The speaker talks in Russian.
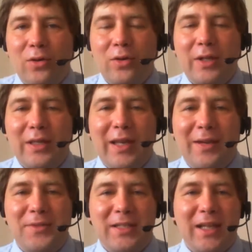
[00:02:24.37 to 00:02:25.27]
я
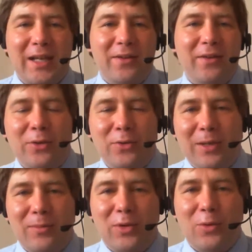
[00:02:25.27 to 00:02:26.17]
всегда говорю, там,
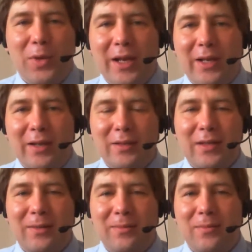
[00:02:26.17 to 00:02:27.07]
любая,
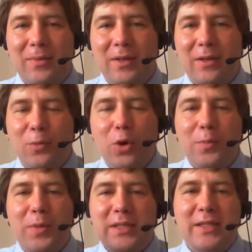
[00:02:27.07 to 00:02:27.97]
там, любой
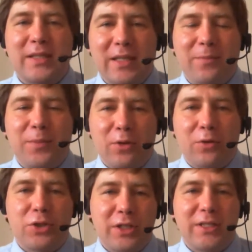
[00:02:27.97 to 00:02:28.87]
бизнес – это в первую
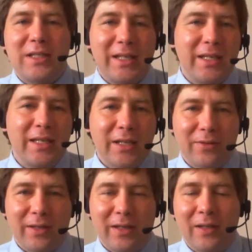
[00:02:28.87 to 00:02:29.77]
очередь
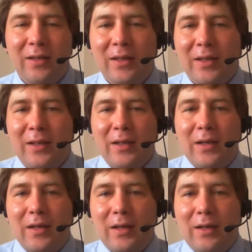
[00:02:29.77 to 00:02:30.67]
делегирование.
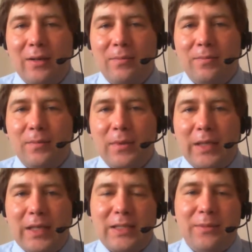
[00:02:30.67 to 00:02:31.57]
А,
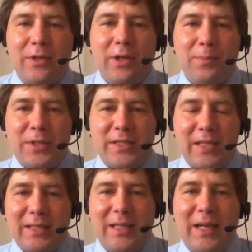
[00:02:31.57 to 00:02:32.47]
если мы говорим про
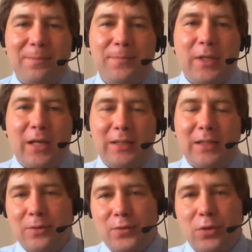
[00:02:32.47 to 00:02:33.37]
стартап, когда вот
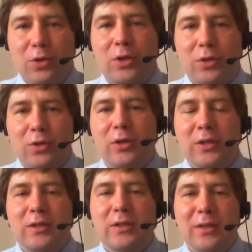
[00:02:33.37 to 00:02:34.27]
все
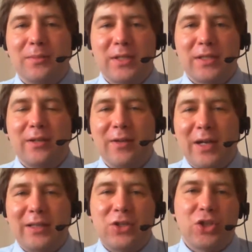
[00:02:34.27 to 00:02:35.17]
только-только там созревает,
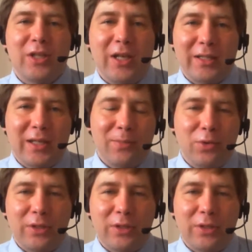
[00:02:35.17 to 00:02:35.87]
начинает работать,